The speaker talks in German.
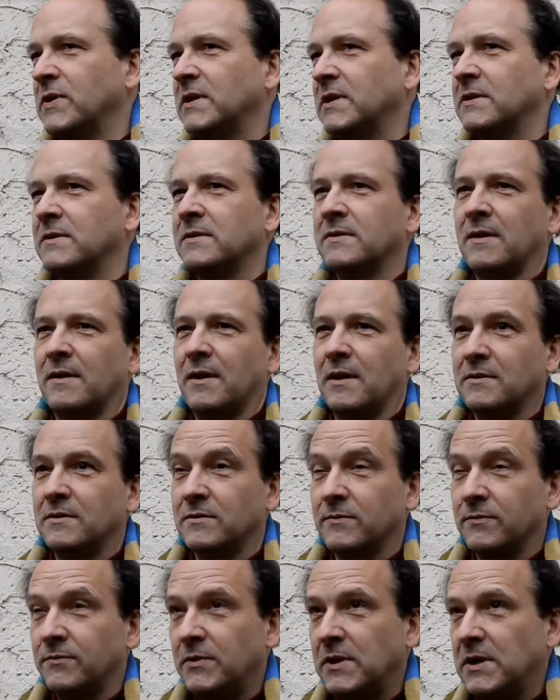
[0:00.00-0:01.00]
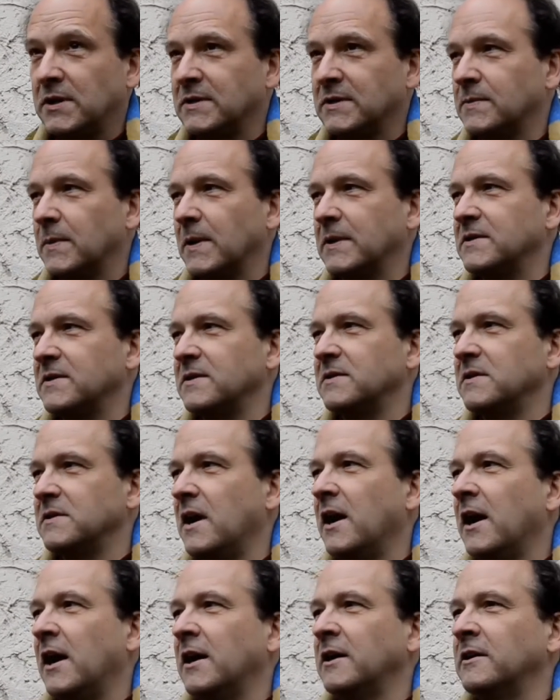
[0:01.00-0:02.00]
Seit also 24
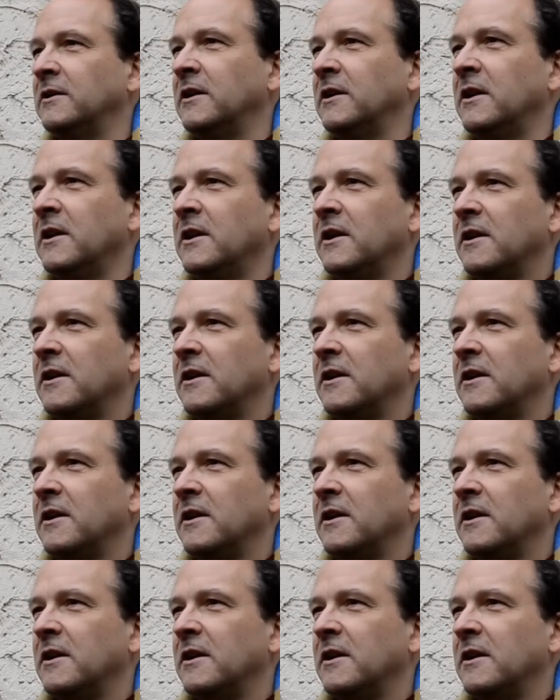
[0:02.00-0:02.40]
Jahren